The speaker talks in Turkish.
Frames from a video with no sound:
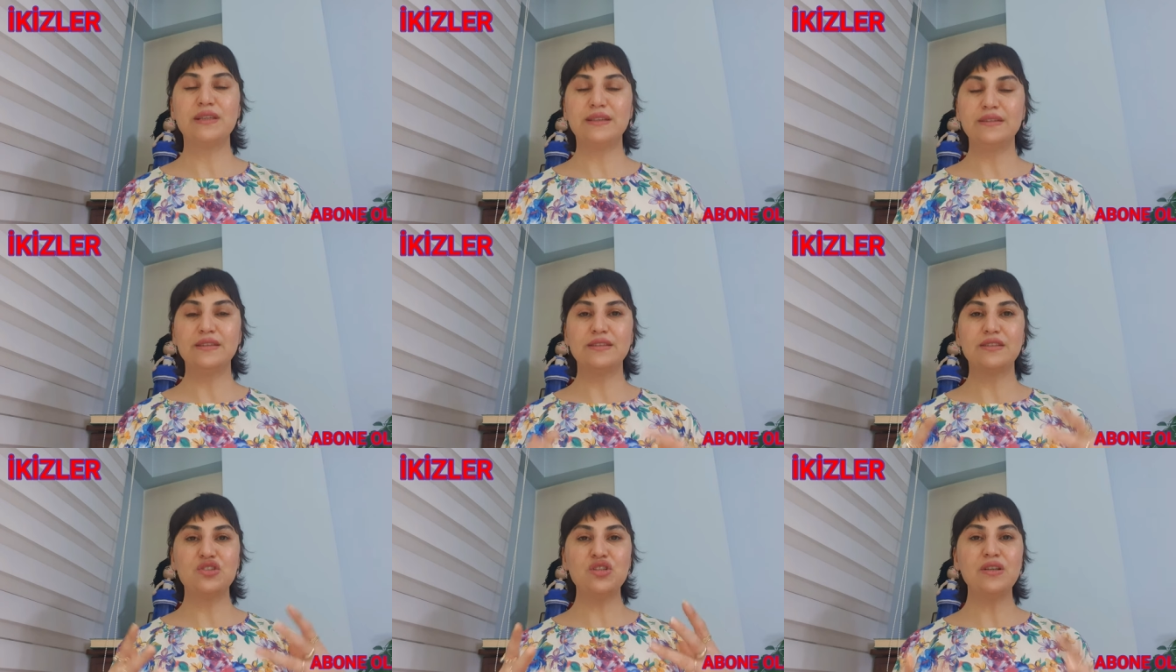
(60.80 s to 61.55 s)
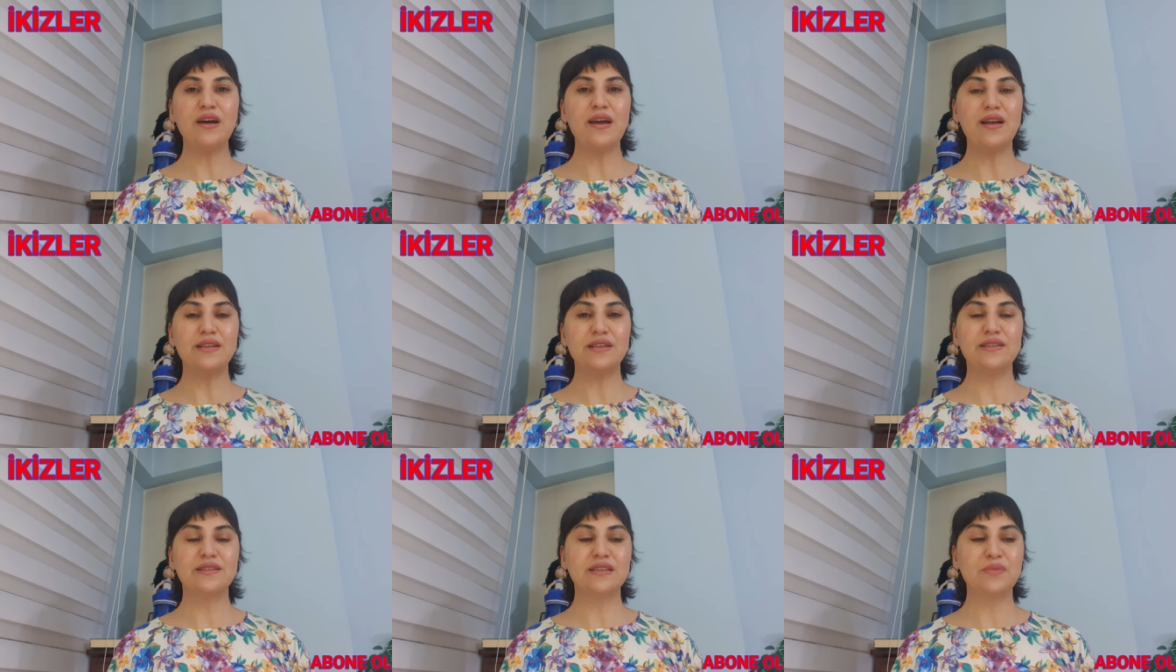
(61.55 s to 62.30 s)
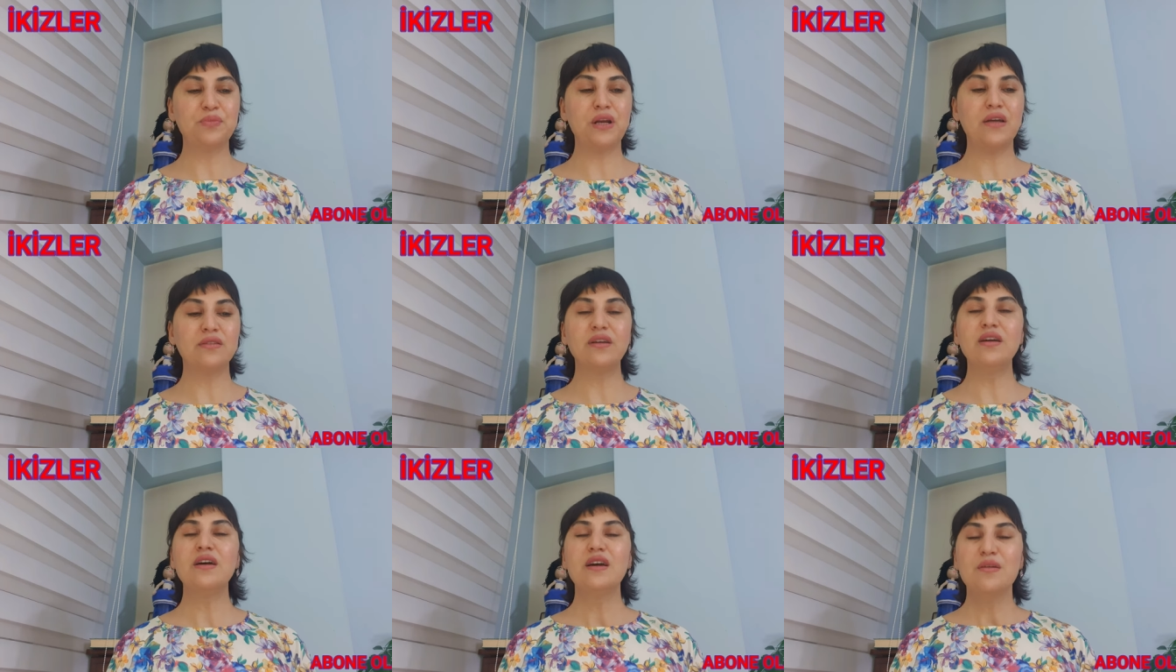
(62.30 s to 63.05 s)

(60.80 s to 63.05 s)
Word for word: dediğiniz için hayalleriniz yıprandı.